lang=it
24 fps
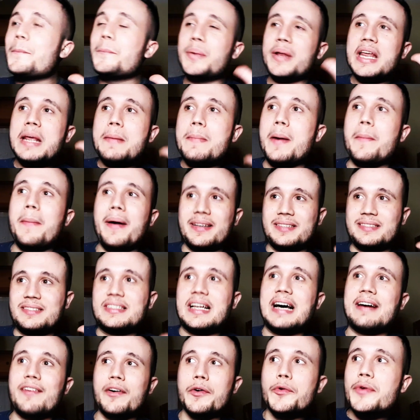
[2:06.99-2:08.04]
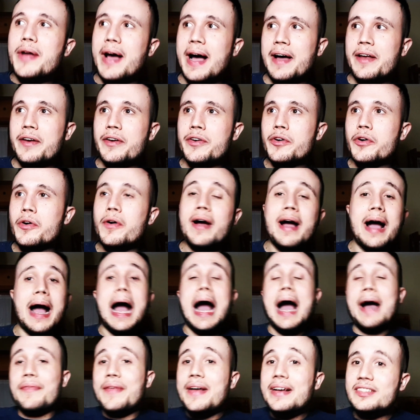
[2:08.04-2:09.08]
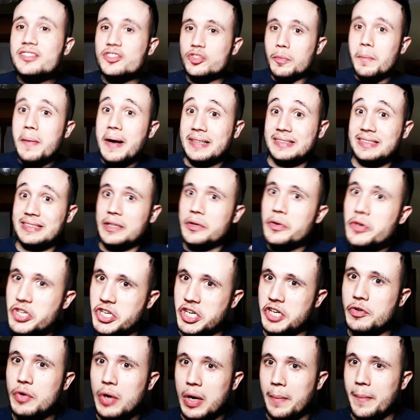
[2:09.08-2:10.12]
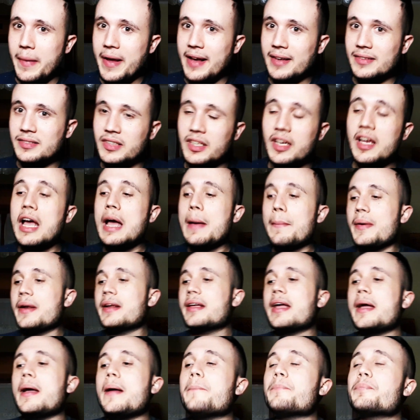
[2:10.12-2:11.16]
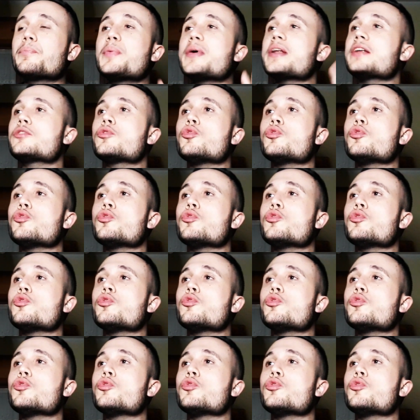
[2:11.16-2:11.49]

Prima bastava un anno, Adesso bastano 5 mesi, perché per